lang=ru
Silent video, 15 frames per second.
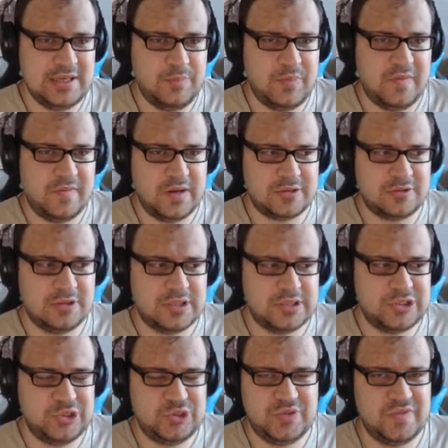и по факту это
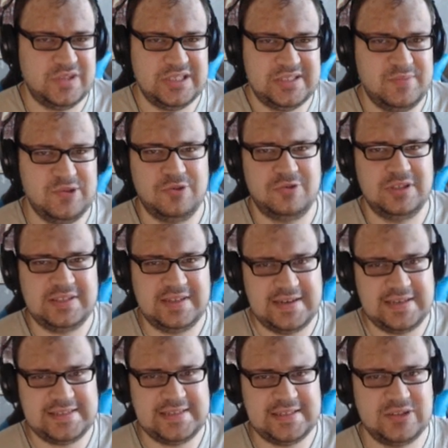чуть-чуть видоизмененные
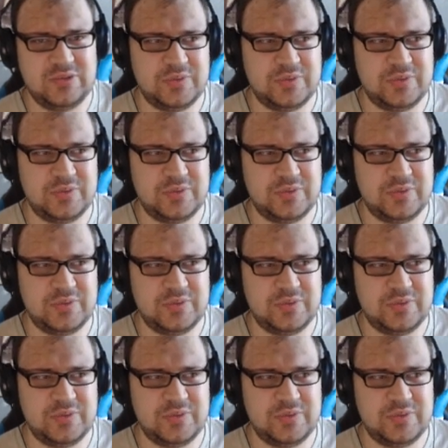трайстеры,